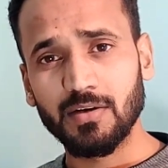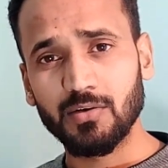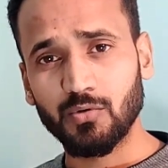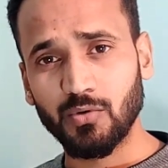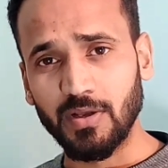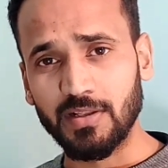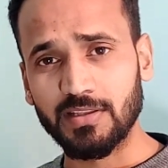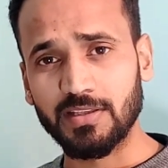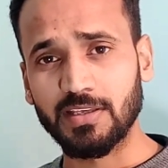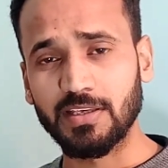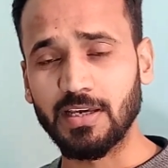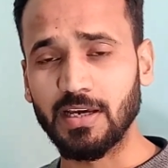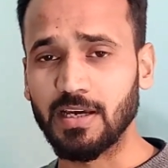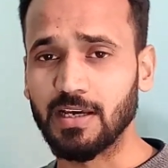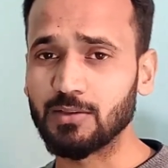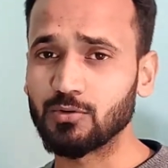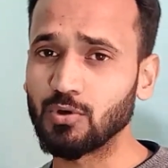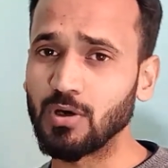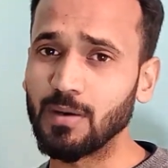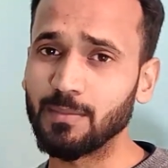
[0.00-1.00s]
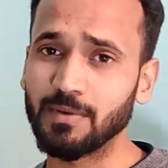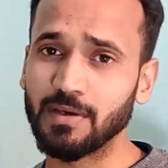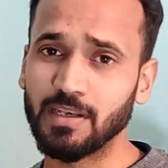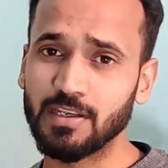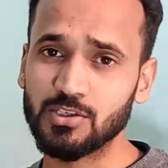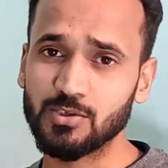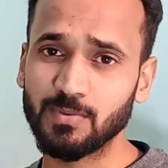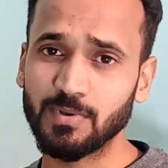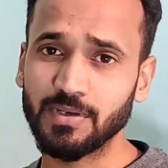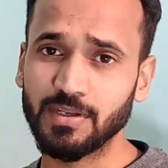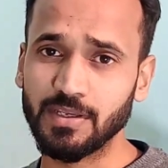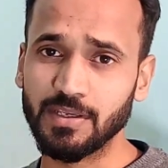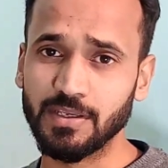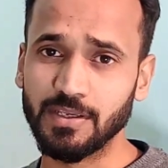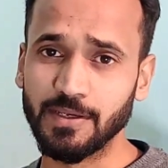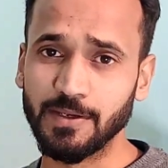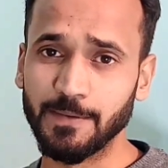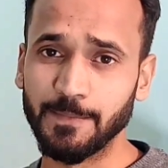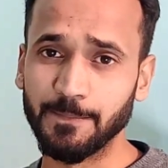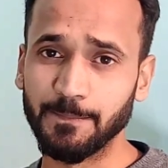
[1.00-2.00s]
ट्वेल्थ किया है तो आप एलिजिबल नहीं
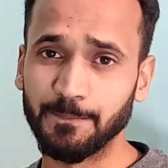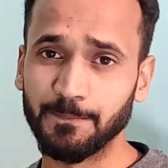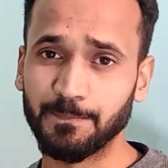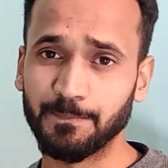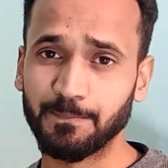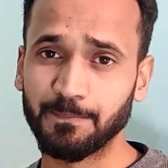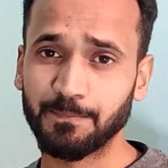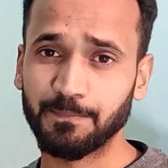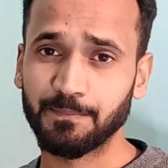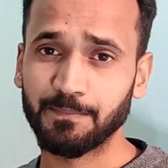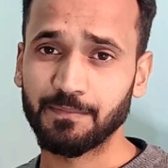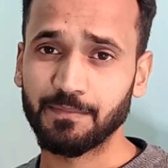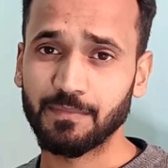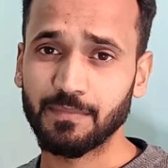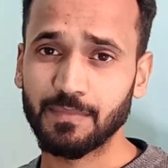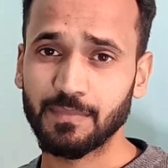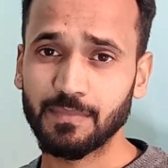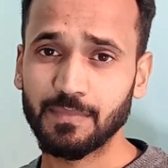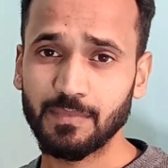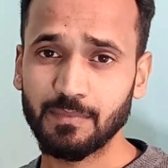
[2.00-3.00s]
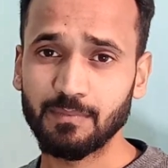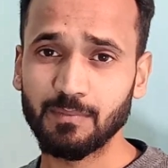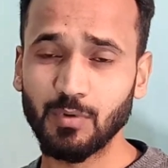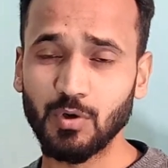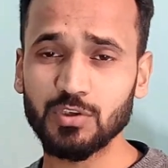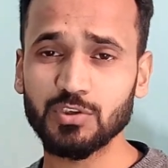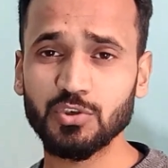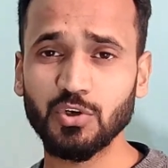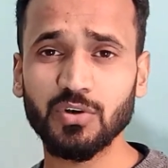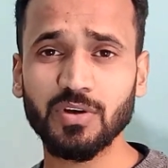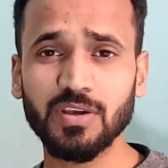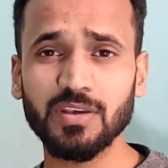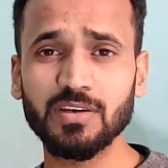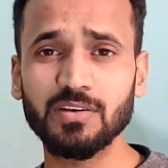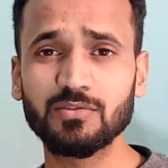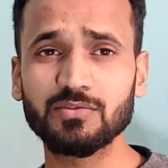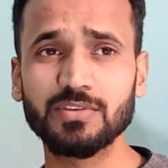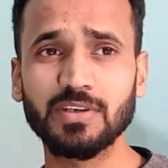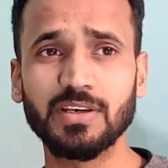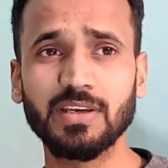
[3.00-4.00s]
हैं बहुत शॉकिंग
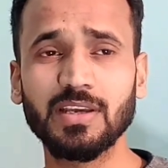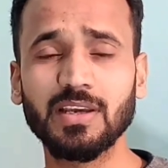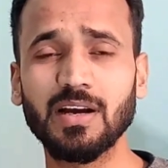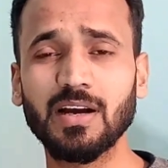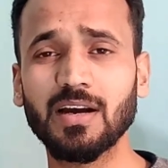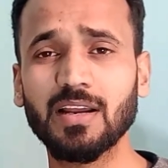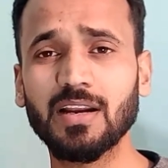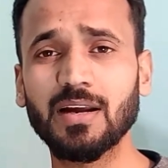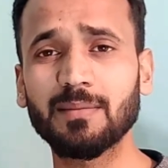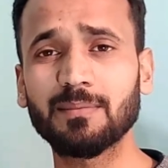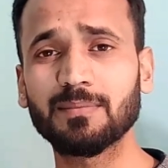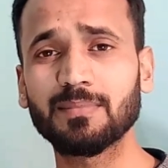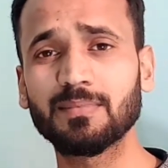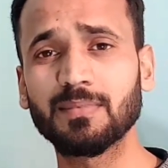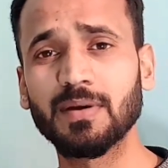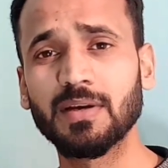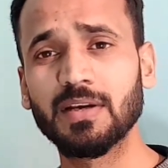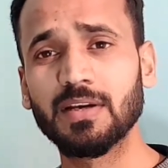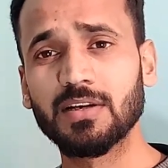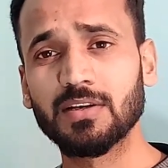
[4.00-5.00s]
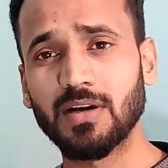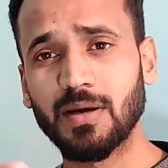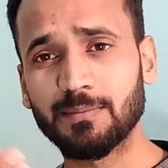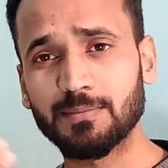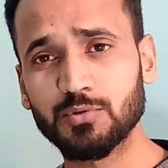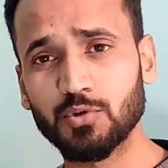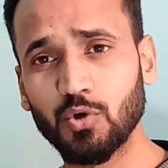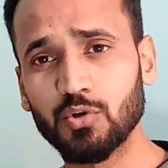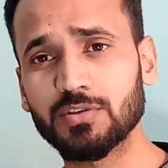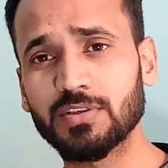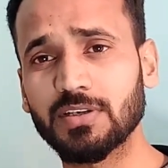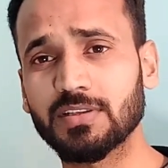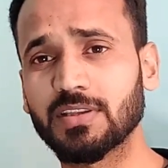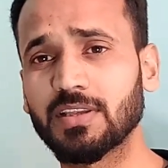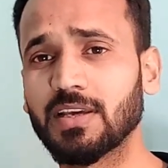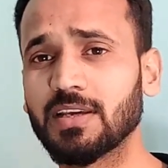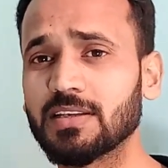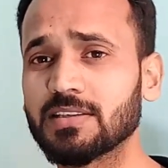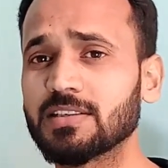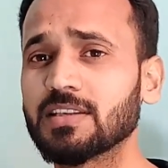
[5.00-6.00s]
न्यूज़ है ये अगर आप अब सोच सकते
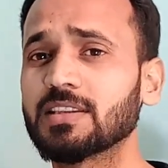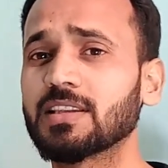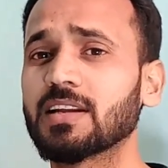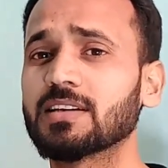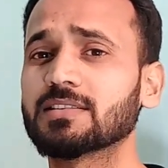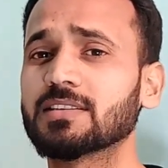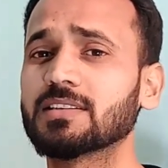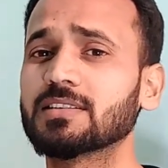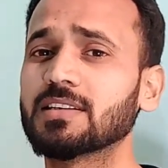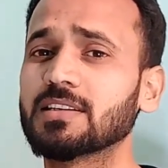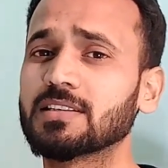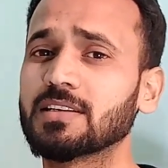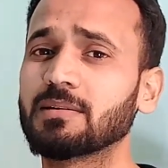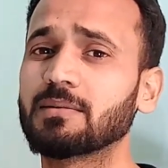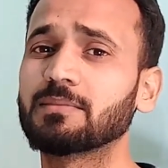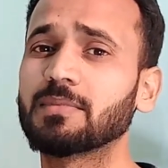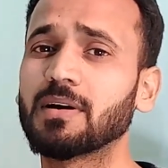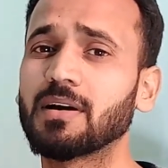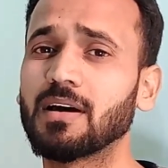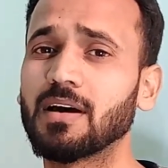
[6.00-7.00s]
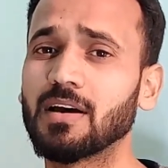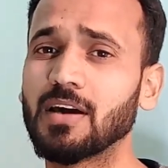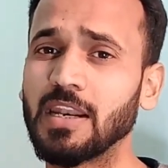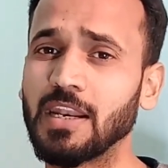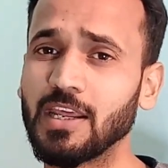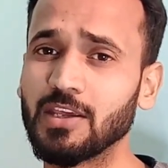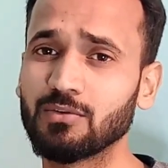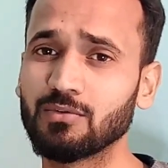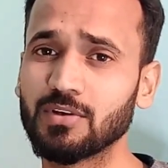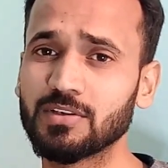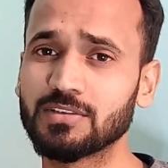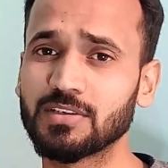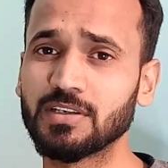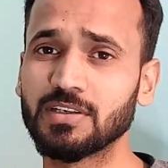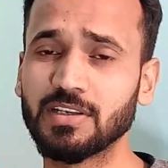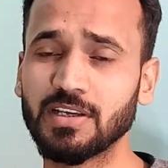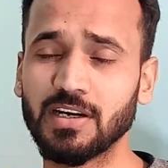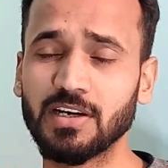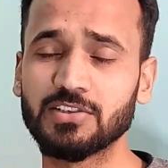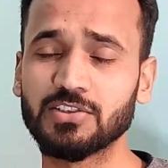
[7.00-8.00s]
हैं इसी तरह से जैसे अब एन आई यू एस से
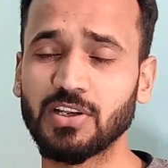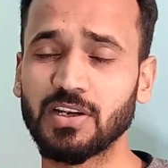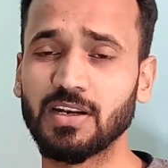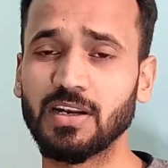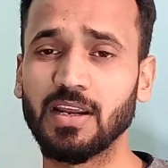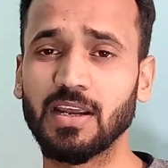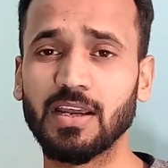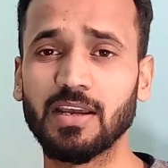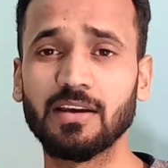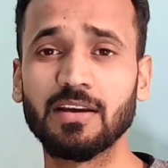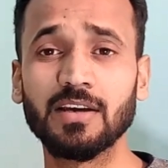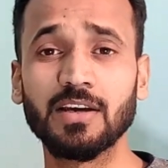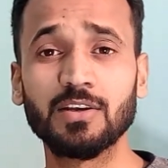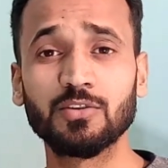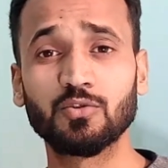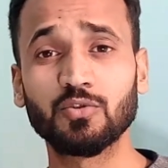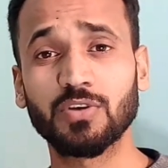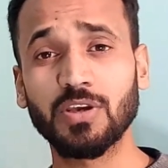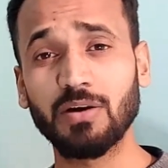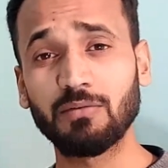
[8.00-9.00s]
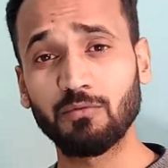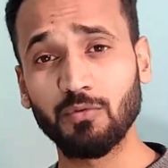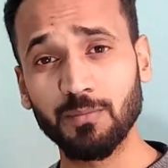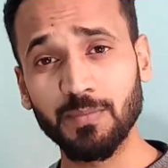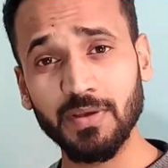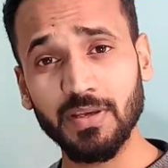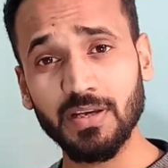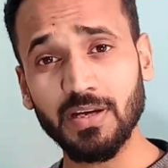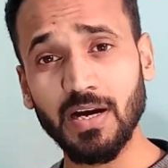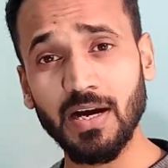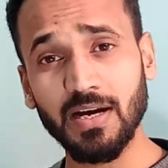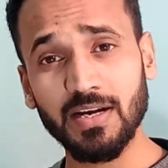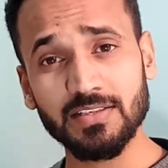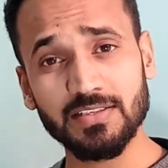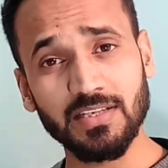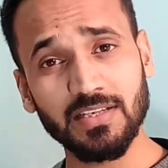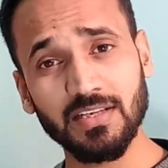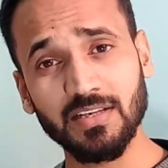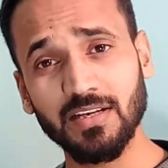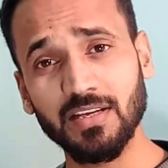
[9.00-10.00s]
डी एड चल रहा है तो क्या वो भी आगे
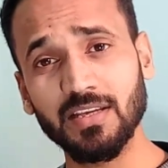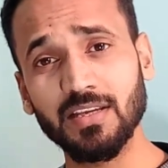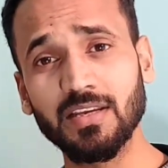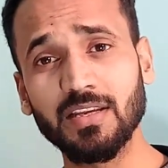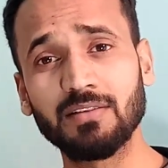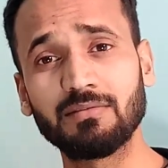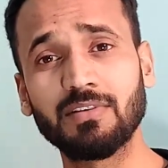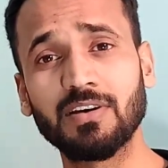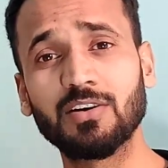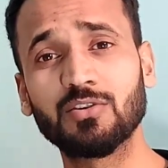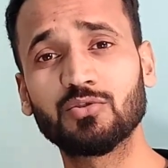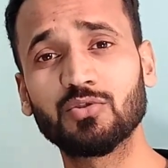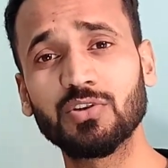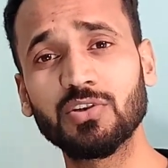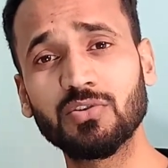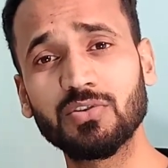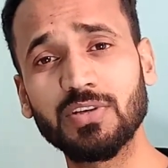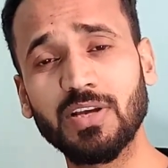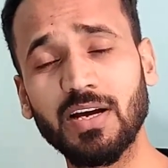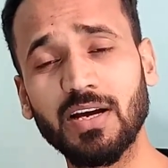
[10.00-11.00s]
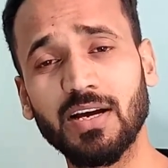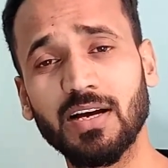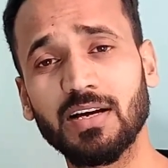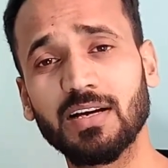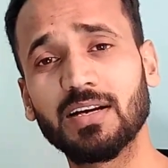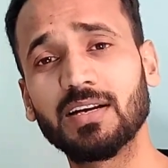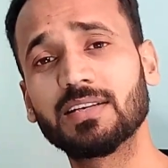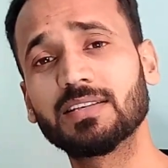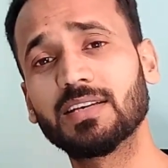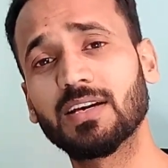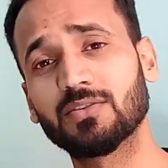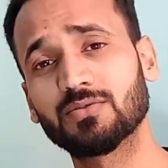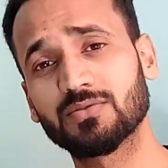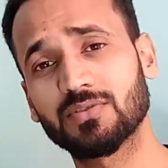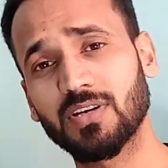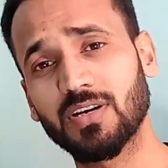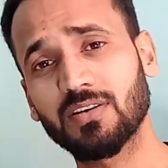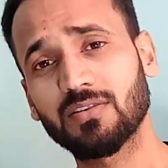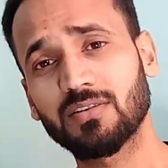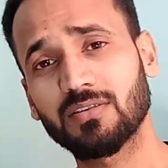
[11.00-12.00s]
चल के कहीं इन्वेलिड तो नहीं हो जाएगा या
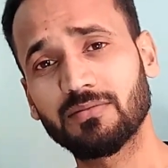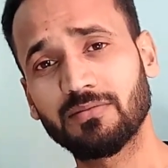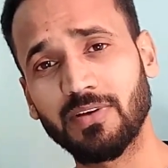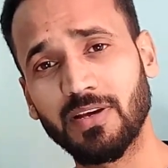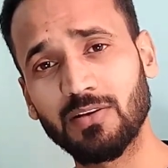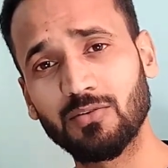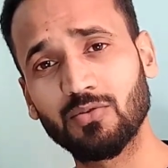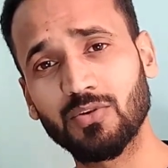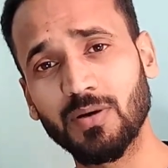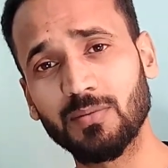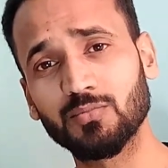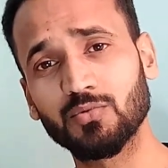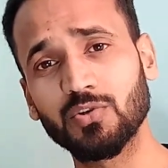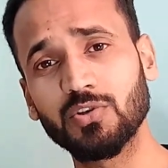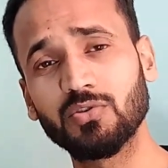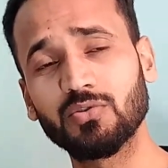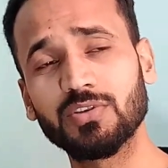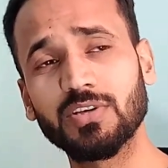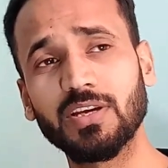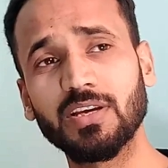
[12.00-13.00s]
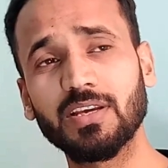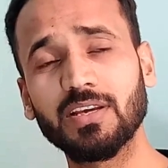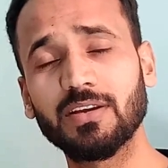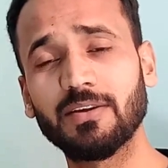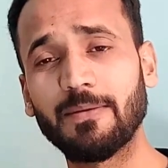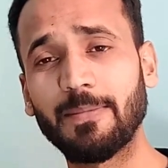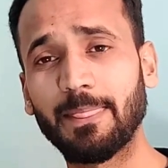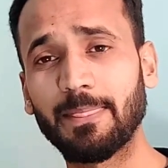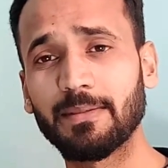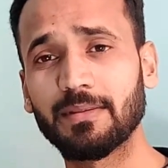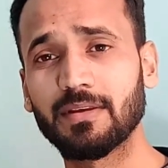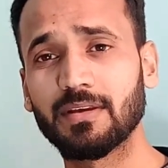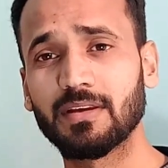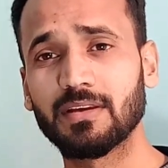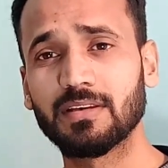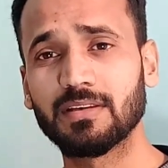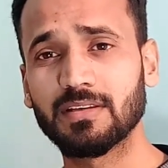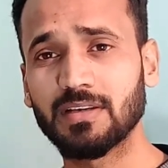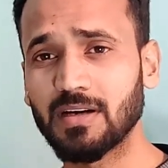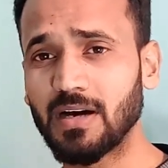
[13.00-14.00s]
उसका वैल्यू कम तो नहीं हो
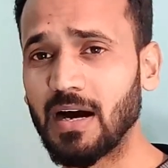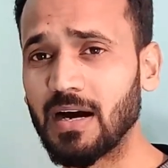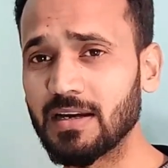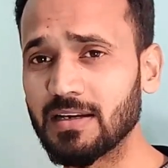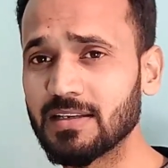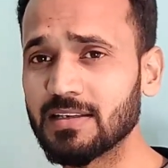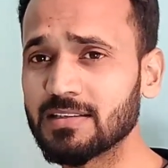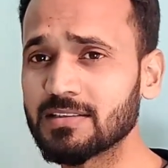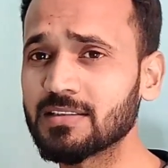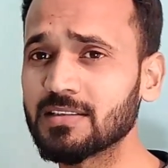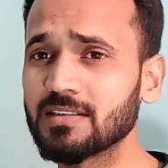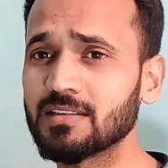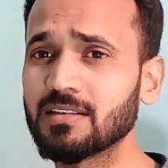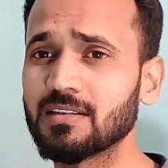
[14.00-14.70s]
जाएगी इस